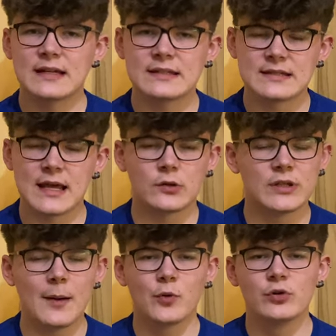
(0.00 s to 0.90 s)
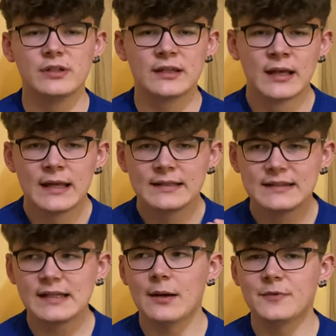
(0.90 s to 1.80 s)
Ganze sehr gut abrundet.
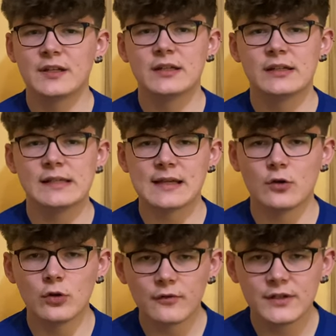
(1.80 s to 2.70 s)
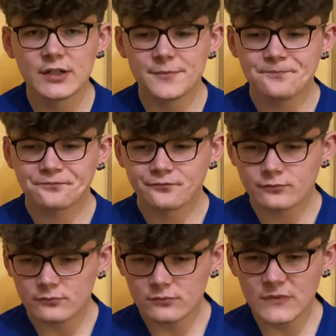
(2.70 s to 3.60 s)
Die habt ihr hier jetzt auch wieder.
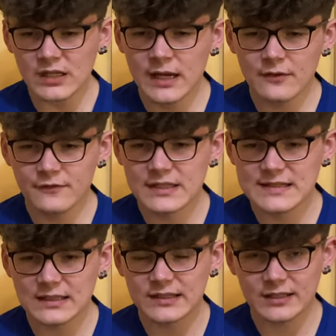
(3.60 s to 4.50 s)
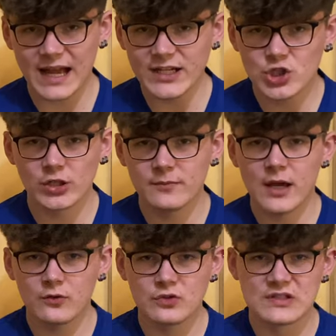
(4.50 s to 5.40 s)
Ja, wie gesagt, kein Shot
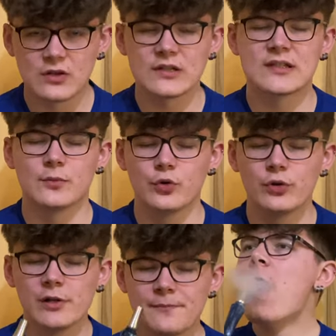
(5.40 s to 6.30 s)
mehr und ist trotzdem kühl.